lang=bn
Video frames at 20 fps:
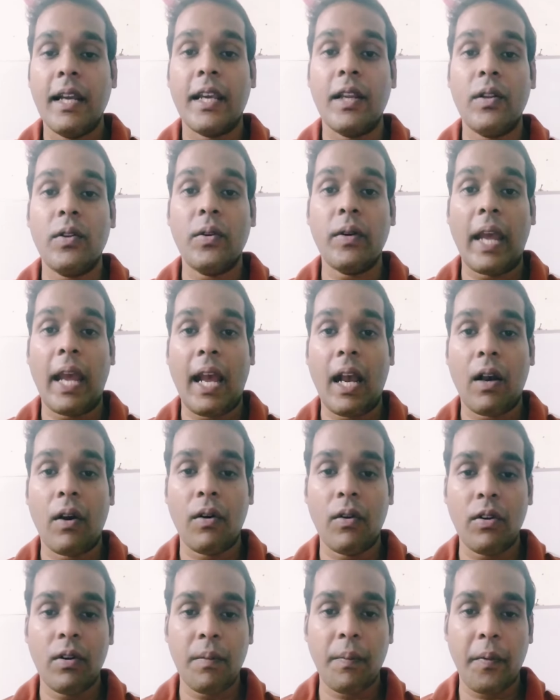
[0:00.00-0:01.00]
কিন্তু
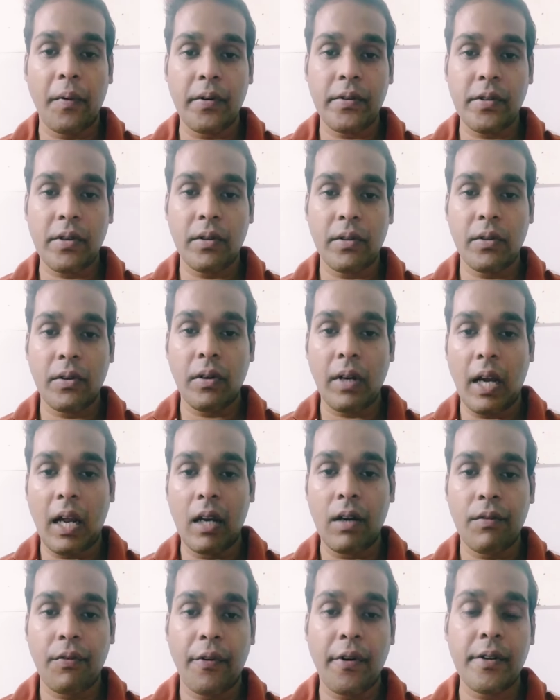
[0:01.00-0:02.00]
এখনও পর্যন্ত
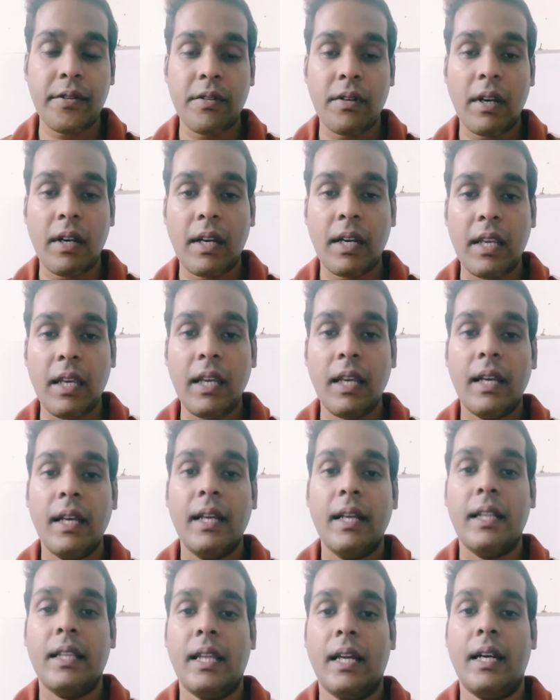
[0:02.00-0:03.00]
আনফর্চুনেটলি
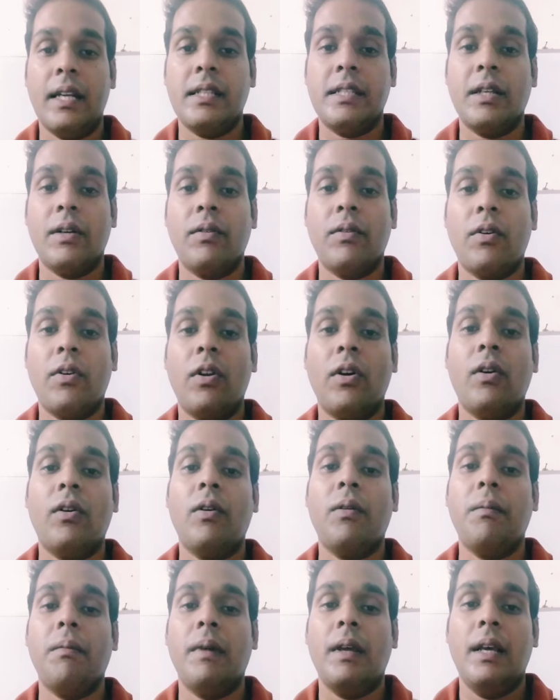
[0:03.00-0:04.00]
তার যে কোনো
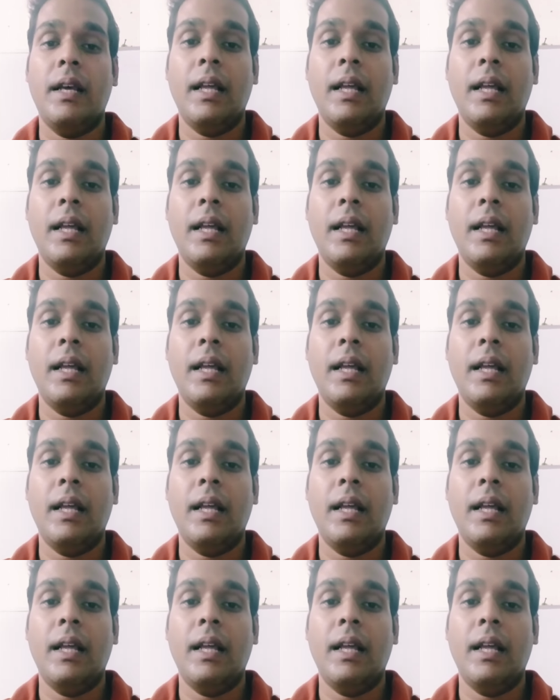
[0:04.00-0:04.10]
রকম